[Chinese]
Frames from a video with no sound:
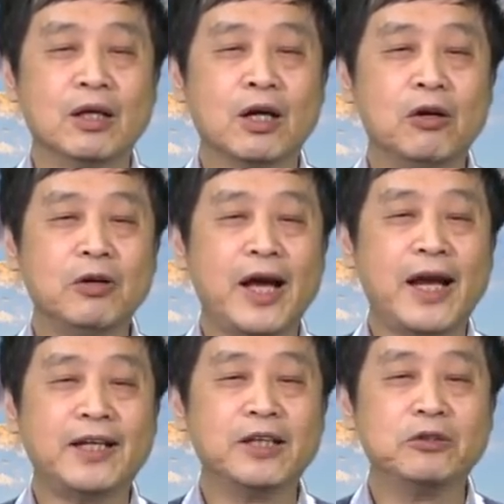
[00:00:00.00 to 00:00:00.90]
后来
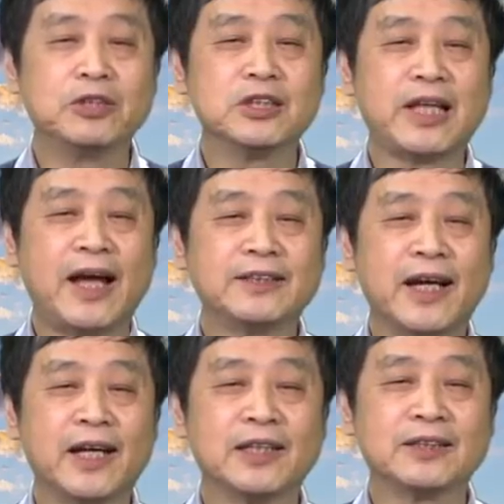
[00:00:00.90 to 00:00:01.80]
呢，刘志丹
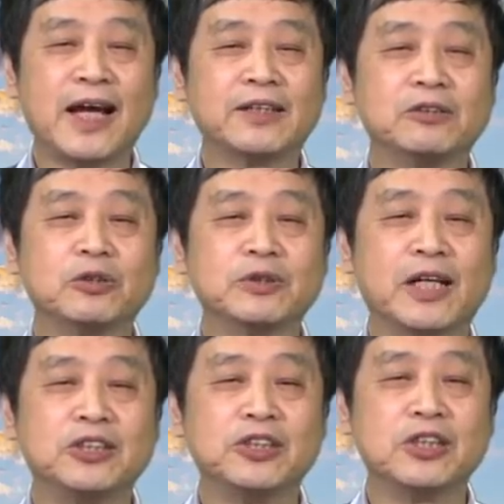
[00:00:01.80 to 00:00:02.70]
在战斗中
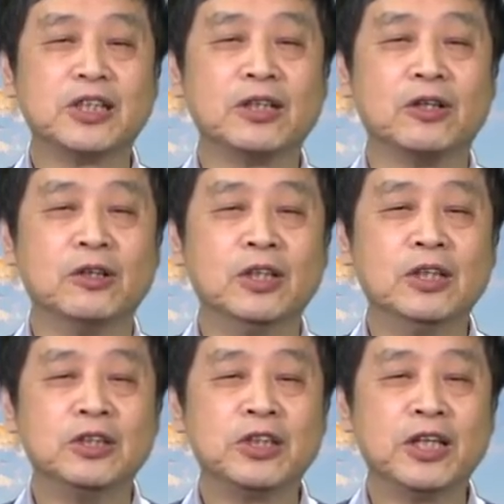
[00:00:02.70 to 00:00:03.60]
间牺牲了，
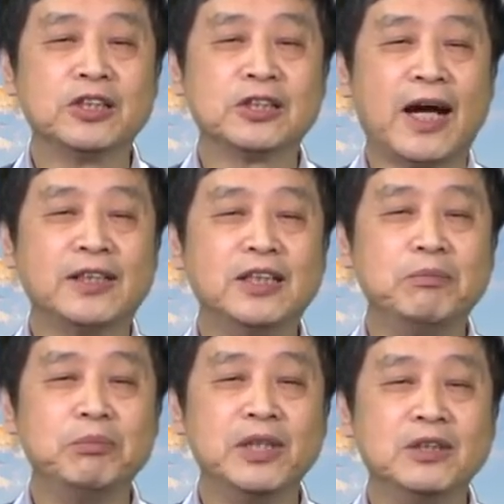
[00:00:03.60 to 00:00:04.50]
谢子长
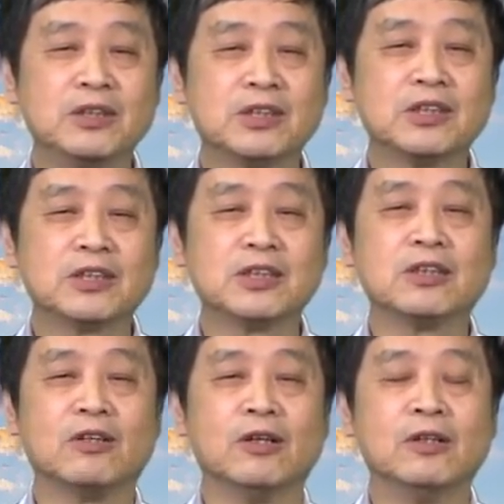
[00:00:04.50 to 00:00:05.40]
因病逝世
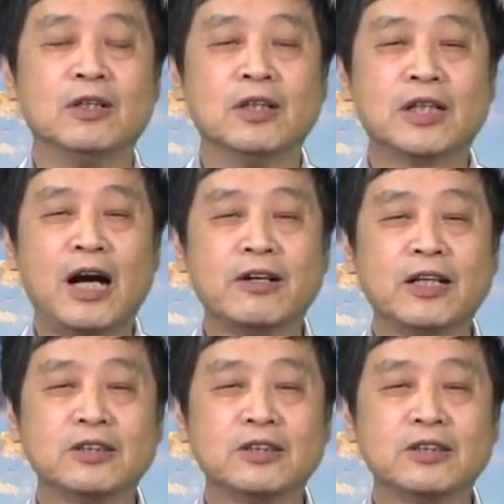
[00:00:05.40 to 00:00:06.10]
了，高岗